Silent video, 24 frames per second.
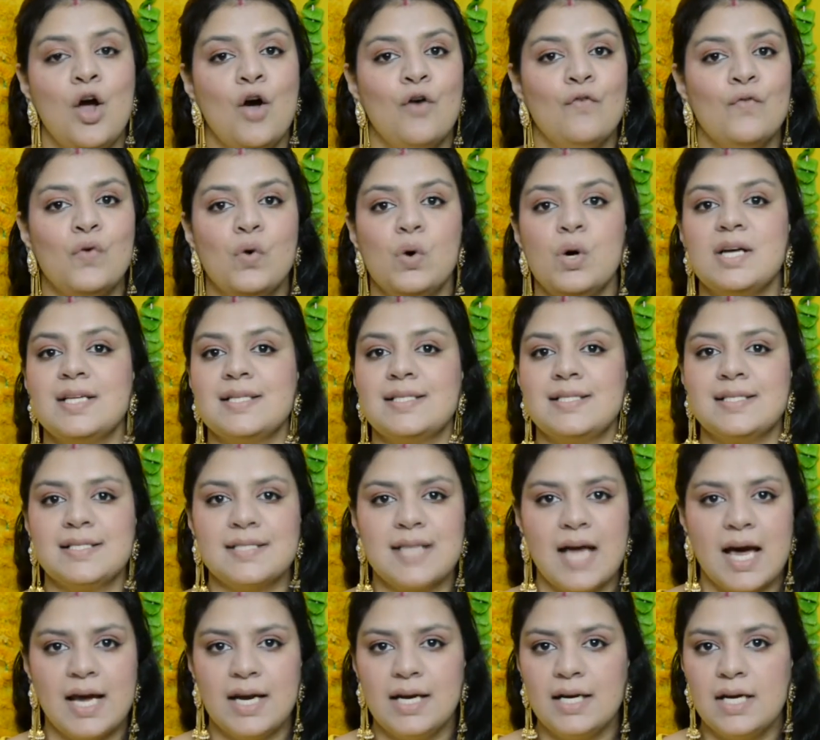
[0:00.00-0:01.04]
वो
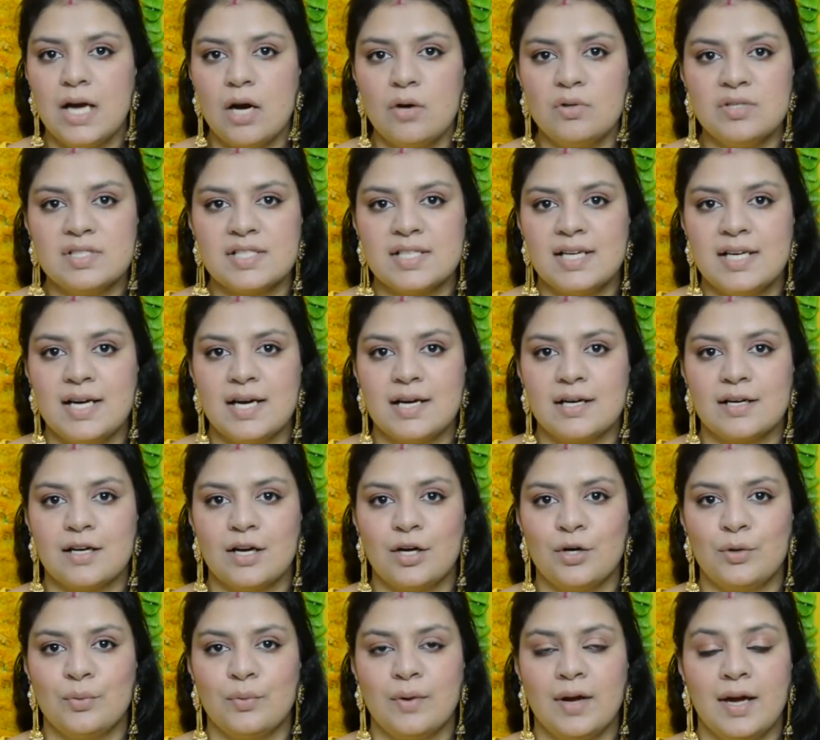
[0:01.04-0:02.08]
सारे डाउट्स क्लियर
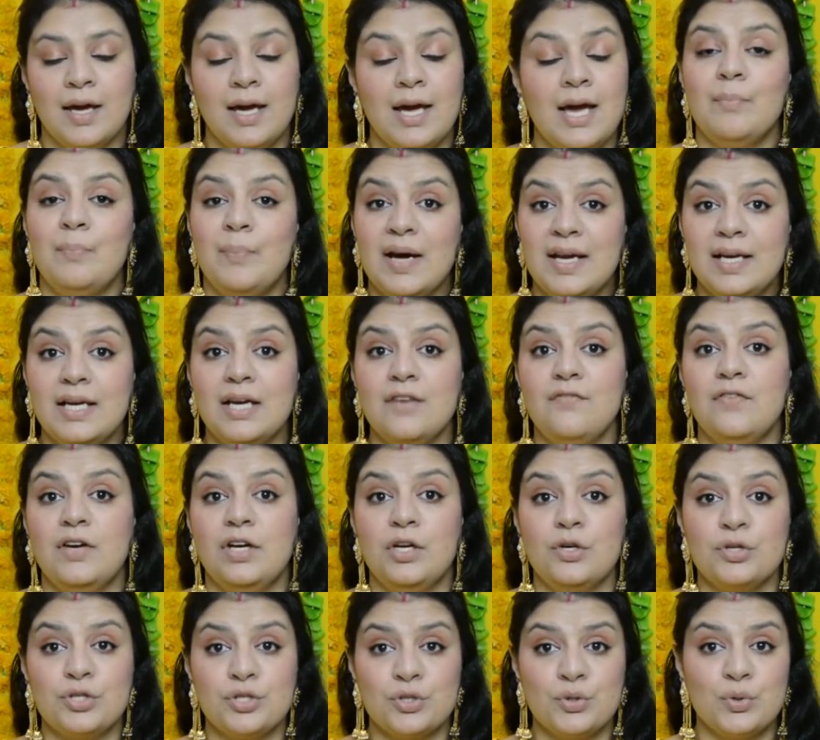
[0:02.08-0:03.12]
करूंगी पर ये
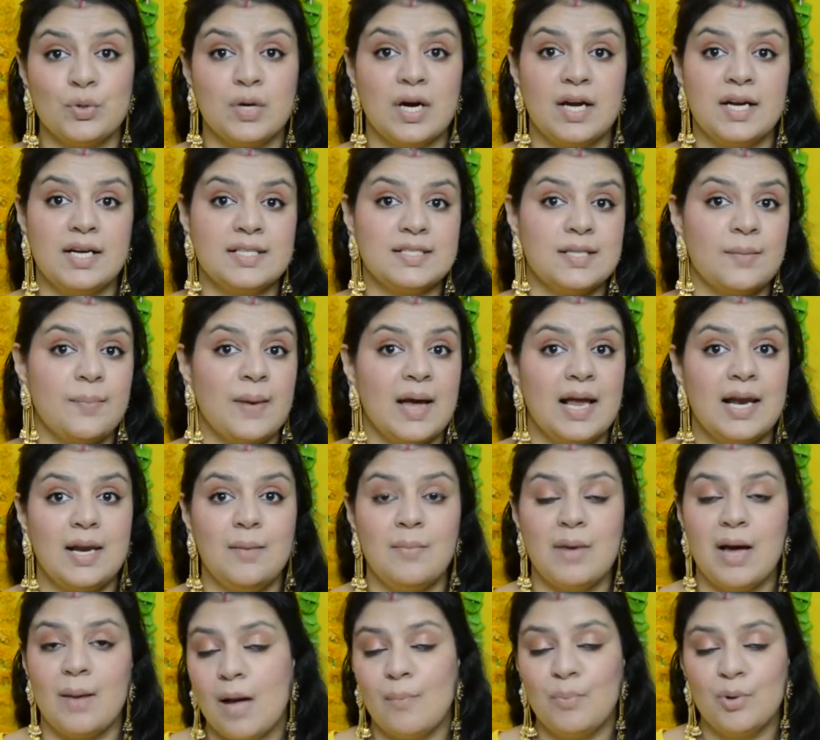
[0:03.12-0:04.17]
वीडियो शुरू करने से पहले
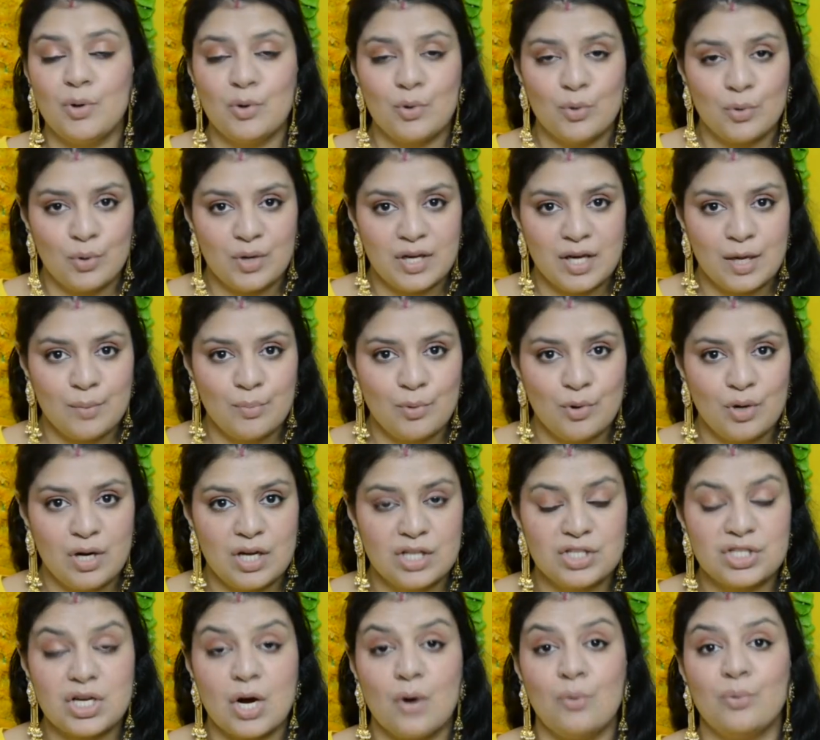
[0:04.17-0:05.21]
मैं आप लोगों को ये
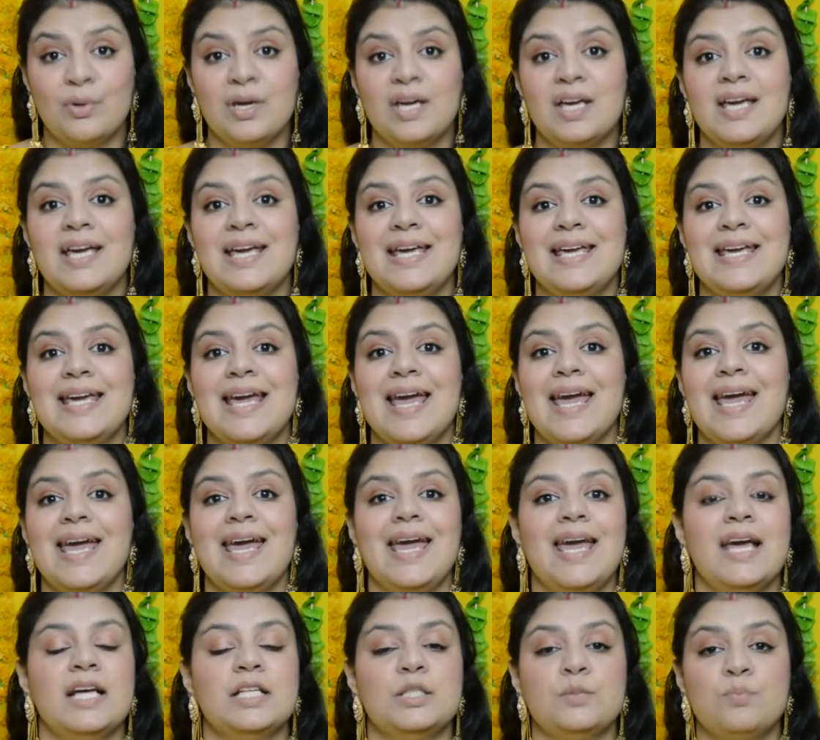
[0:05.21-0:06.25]
बोलना चाहूंगी कि ये
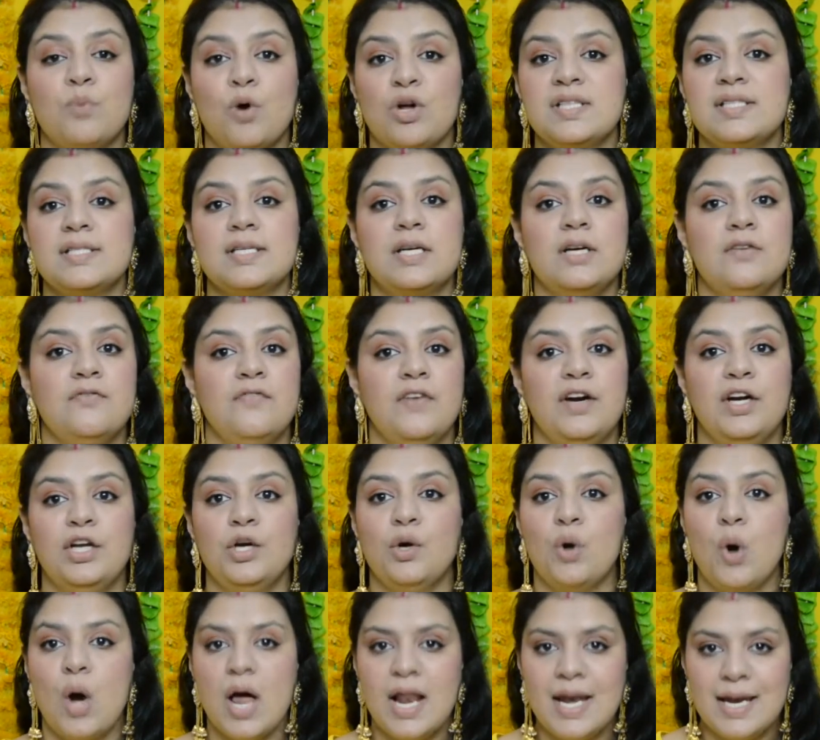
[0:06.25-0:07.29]
एक स्पॉन्सर्ड
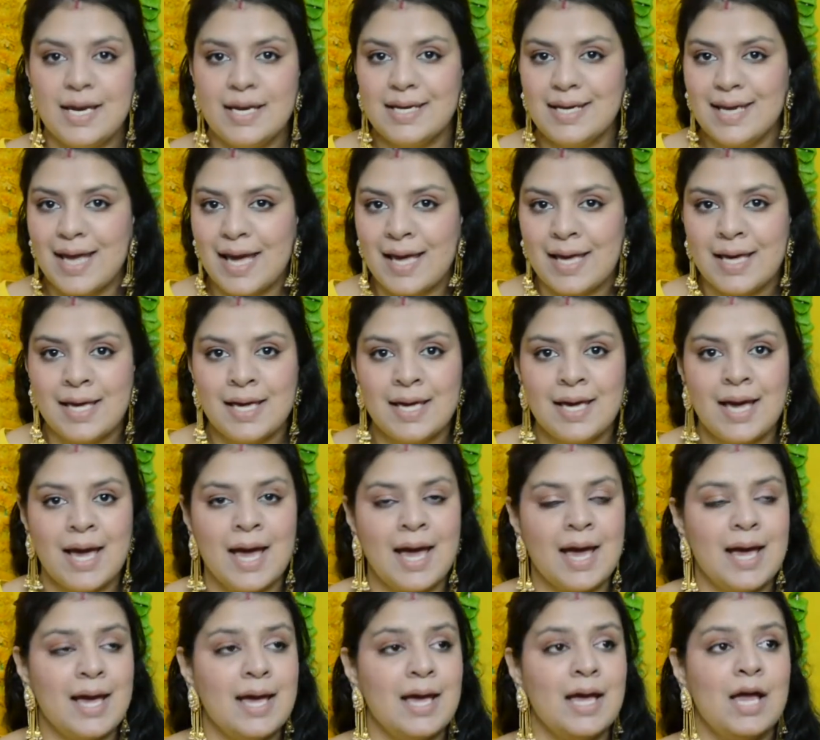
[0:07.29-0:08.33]
वीडियो नहीं
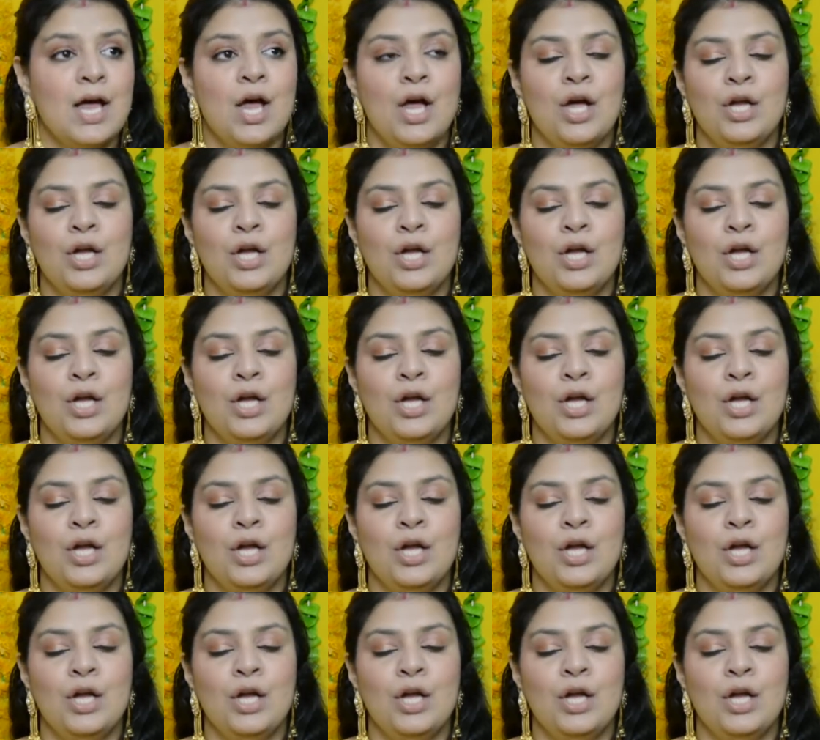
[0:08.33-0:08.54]
है